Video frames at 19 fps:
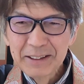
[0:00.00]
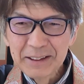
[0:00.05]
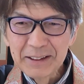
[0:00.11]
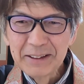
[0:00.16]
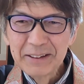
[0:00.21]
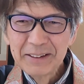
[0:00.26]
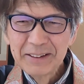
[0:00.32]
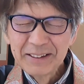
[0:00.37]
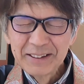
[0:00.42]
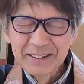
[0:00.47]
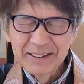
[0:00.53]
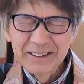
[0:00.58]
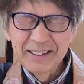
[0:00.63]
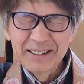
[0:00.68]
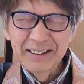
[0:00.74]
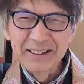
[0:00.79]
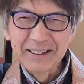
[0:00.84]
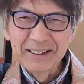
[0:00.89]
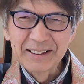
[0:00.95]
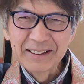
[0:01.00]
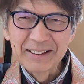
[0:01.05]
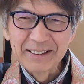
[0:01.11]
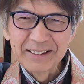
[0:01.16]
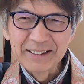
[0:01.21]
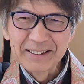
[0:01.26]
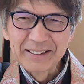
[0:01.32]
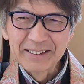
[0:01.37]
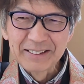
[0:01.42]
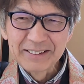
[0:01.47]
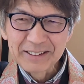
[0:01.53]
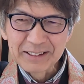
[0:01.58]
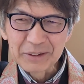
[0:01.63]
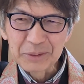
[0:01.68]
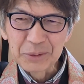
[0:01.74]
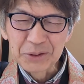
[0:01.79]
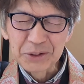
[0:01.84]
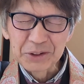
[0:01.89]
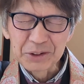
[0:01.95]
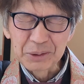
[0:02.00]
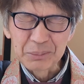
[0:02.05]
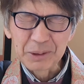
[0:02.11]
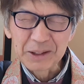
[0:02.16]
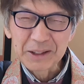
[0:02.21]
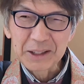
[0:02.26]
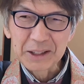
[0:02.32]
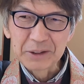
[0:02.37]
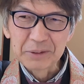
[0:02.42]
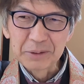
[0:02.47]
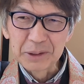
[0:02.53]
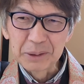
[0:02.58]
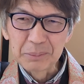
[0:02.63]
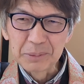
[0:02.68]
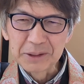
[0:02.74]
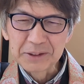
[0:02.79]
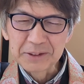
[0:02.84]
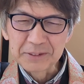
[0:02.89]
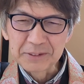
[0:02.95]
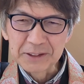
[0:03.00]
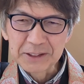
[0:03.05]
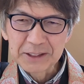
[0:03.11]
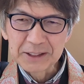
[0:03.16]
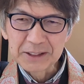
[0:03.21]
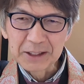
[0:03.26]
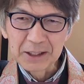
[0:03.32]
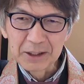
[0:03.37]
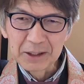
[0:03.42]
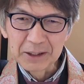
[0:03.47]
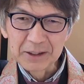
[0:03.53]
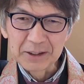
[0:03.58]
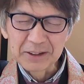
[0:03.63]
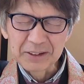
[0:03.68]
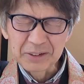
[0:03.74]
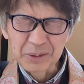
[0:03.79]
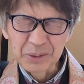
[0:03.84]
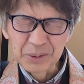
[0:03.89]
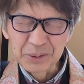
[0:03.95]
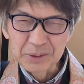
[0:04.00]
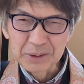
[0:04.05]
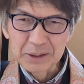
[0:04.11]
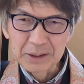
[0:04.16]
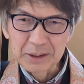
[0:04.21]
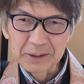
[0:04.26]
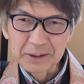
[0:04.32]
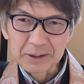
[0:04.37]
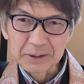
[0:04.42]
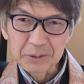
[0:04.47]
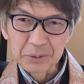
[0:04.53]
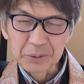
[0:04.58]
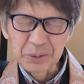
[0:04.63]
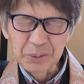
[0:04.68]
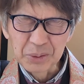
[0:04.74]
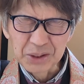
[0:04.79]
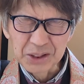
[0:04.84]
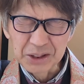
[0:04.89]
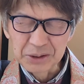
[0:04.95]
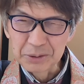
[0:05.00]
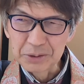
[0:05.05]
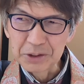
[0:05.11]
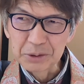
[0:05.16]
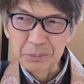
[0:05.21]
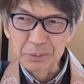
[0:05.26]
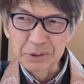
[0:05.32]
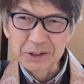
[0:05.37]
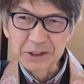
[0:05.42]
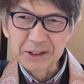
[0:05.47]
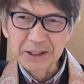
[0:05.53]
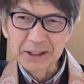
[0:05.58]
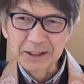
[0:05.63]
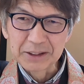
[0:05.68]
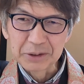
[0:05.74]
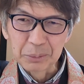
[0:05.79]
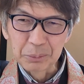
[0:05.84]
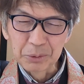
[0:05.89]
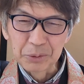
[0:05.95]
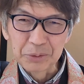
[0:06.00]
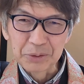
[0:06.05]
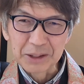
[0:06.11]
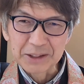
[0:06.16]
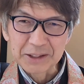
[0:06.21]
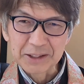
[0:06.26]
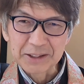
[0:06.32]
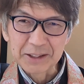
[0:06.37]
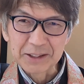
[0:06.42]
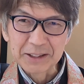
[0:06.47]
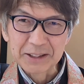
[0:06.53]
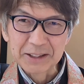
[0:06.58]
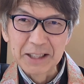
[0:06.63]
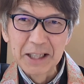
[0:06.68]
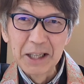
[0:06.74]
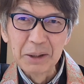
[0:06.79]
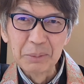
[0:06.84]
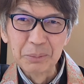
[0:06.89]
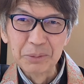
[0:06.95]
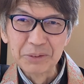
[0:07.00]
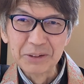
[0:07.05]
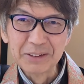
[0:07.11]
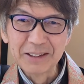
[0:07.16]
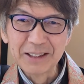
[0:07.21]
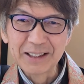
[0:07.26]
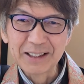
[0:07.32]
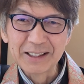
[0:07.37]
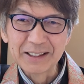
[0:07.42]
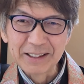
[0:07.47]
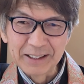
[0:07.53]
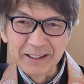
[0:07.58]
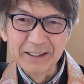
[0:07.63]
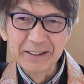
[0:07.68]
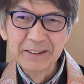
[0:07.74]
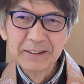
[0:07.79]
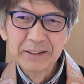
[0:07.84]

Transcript: で、えーね、年寄りばっかり増えますし、えー、こうね、こう星の潰し合いともぐら叩きゲームの中で